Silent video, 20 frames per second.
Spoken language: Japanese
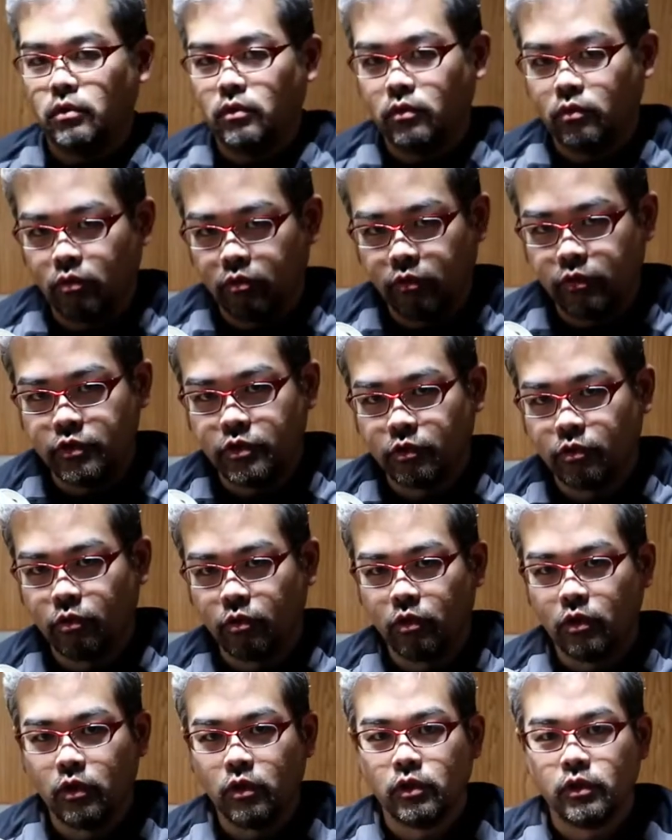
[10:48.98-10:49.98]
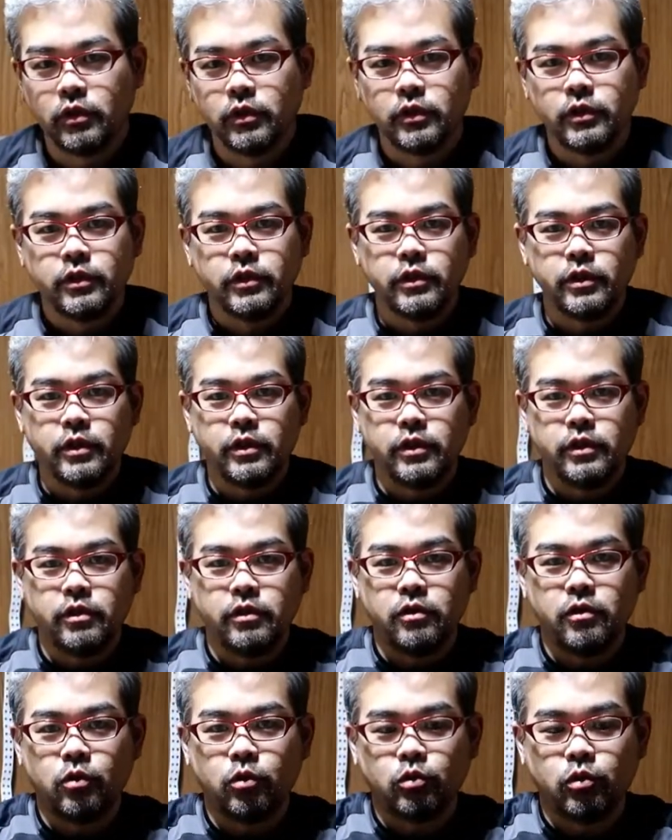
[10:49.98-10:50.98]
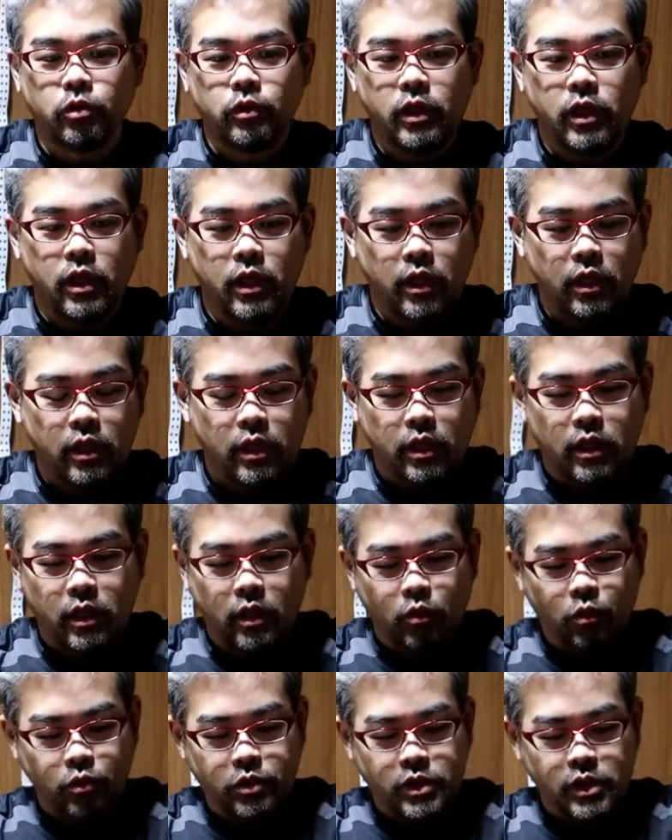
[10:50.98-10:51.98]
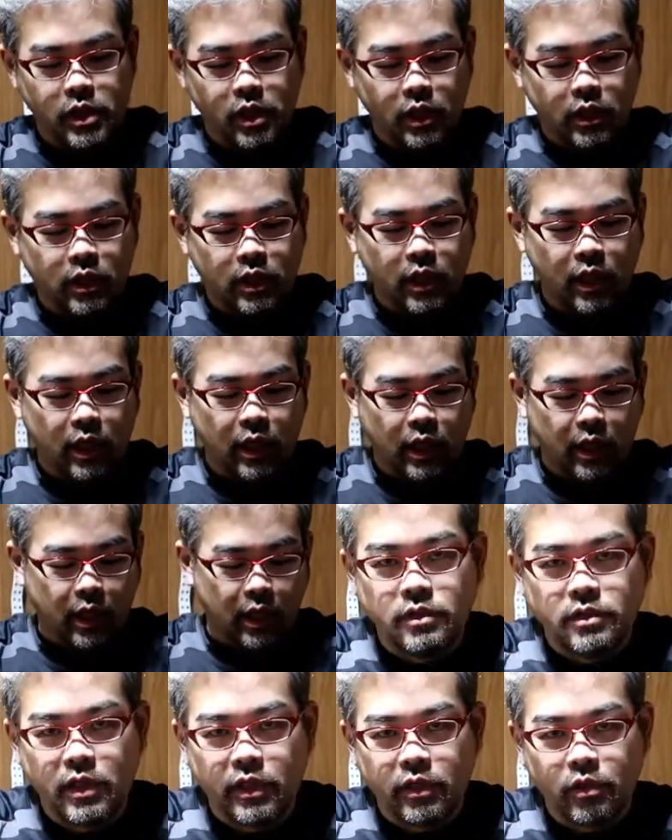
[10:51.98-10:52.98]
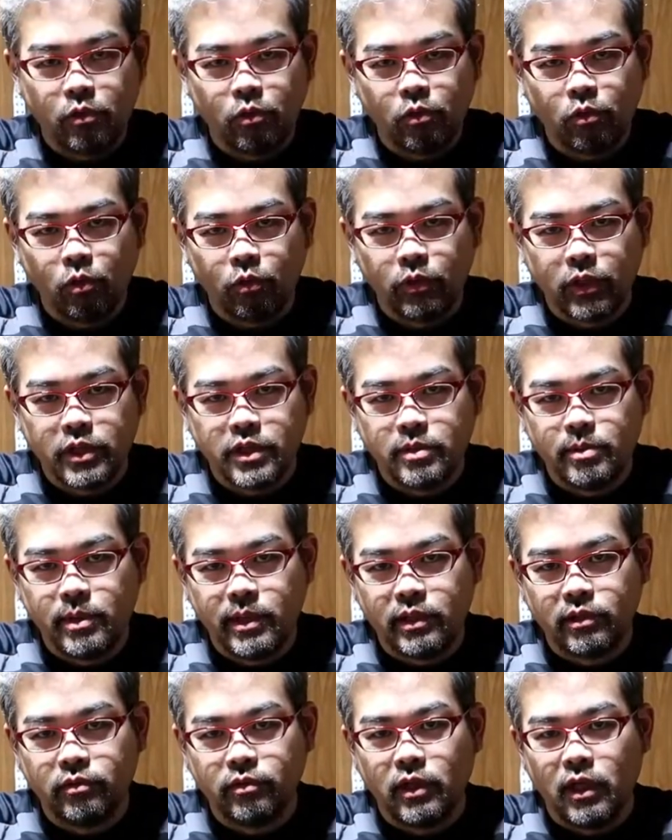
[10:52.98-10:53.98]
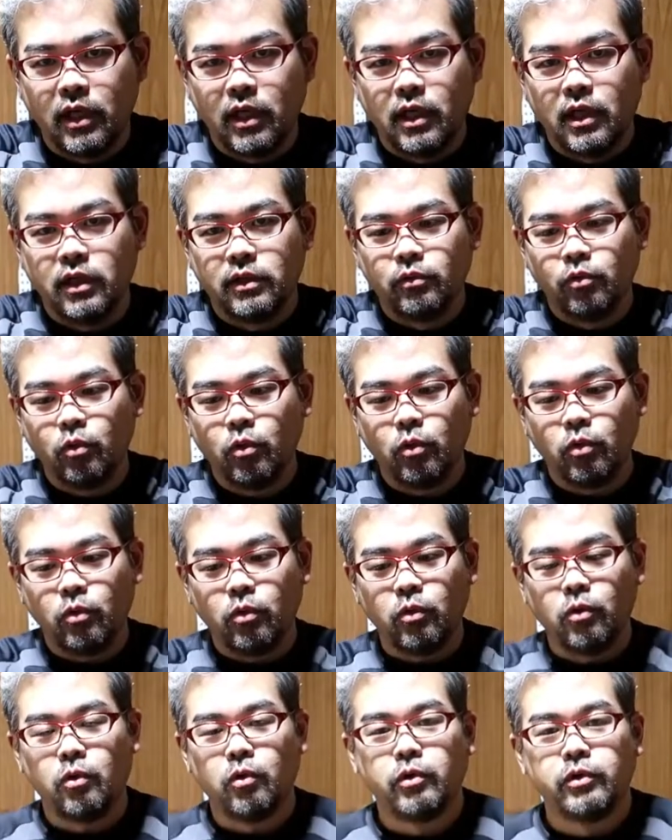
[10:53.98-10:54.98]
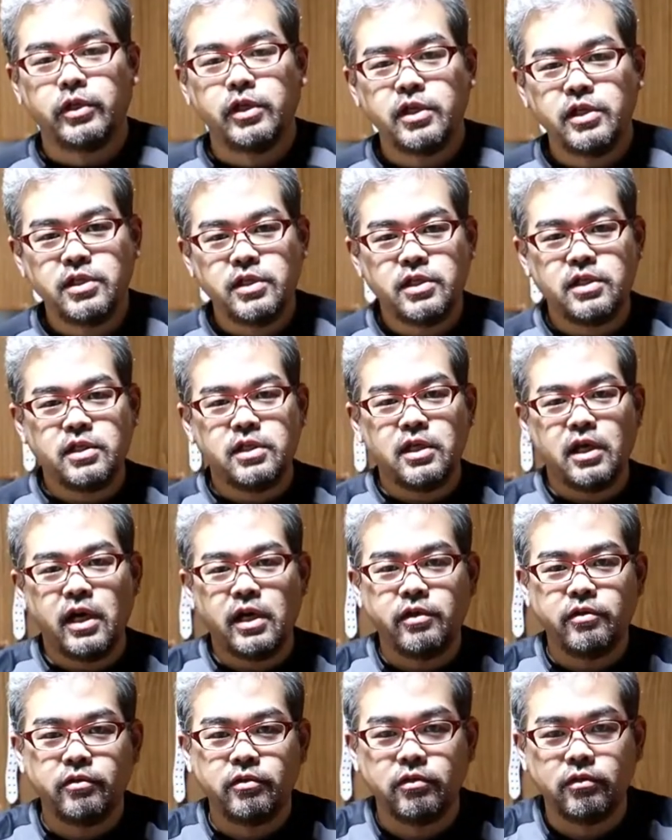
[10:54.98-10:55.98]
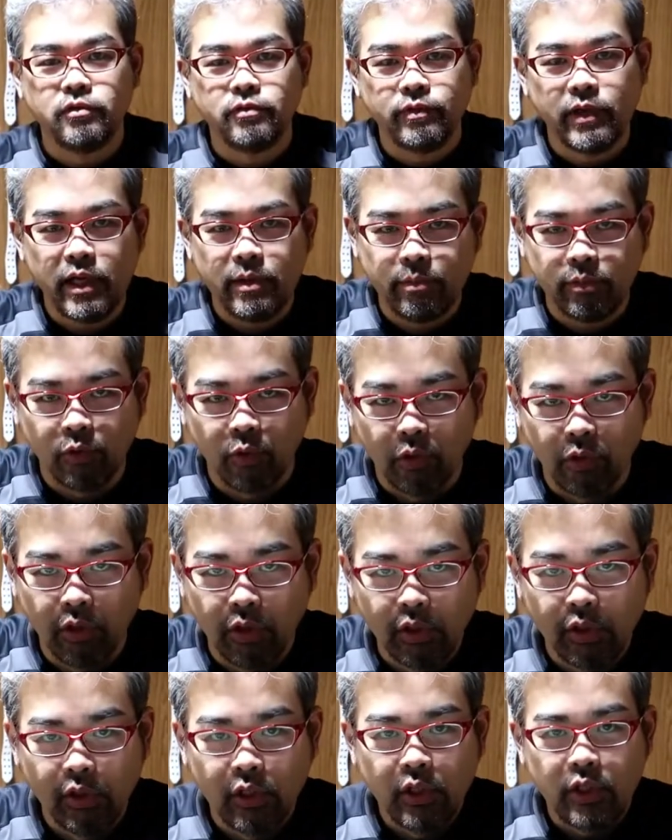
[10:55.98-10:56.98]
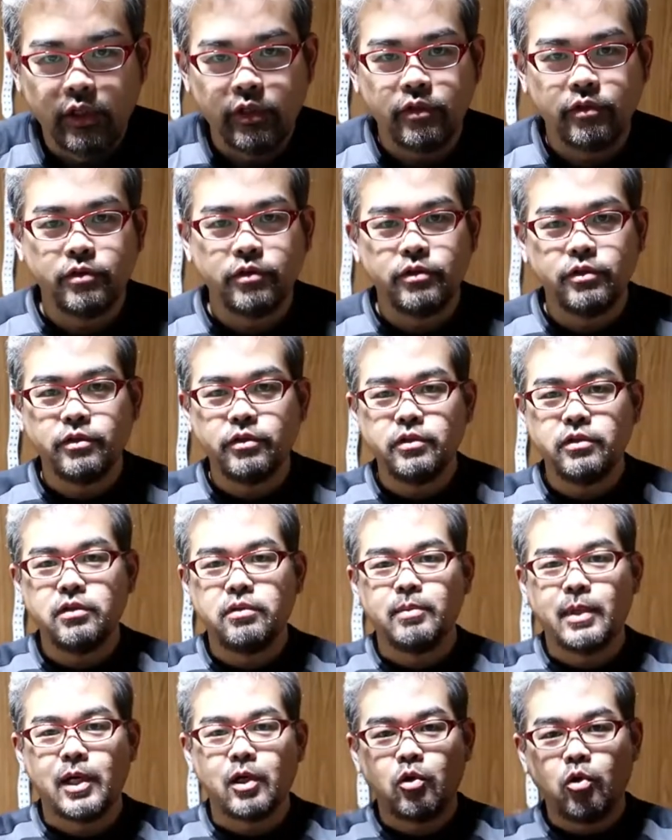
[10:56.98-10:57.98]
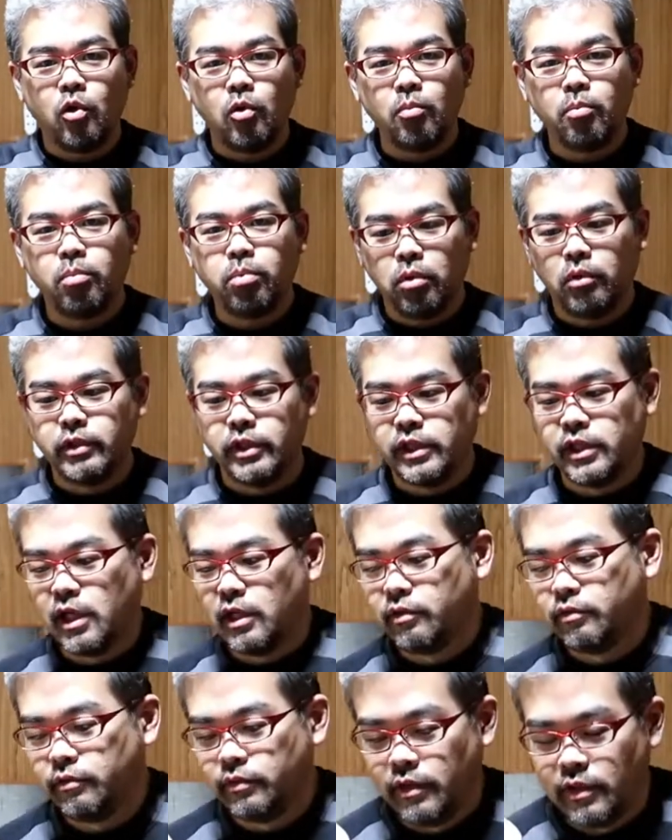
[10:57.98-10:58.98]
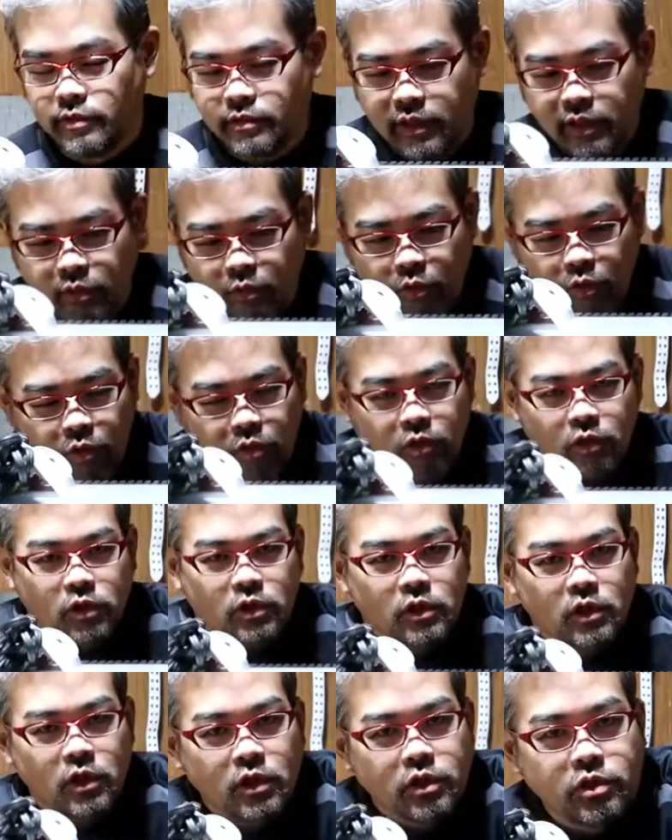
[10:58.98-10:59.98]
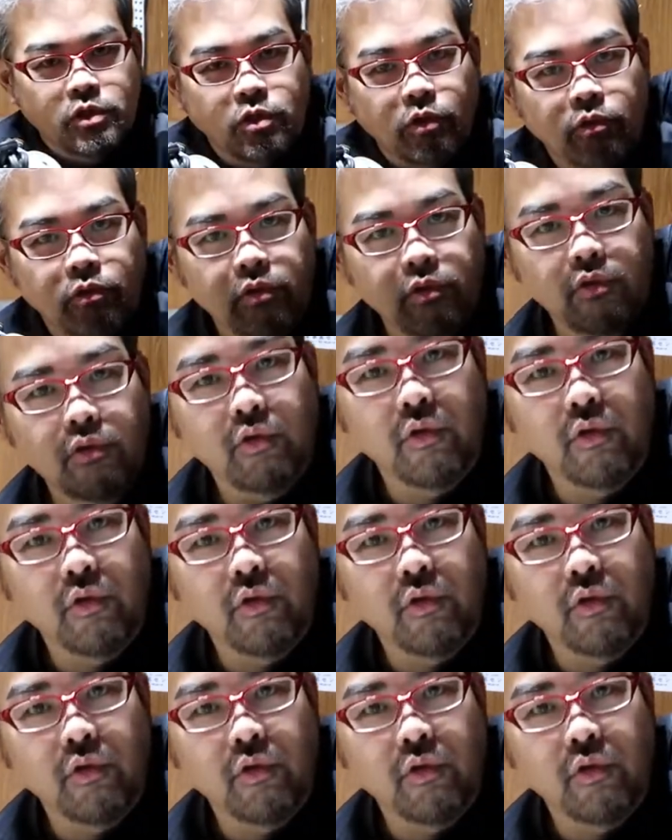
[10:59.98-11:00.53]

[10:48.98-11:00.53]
とよいしょということで、えー、こちらが先ほどと同じビクターの DC-5 という、まあ、コンポになるんですけどちょっ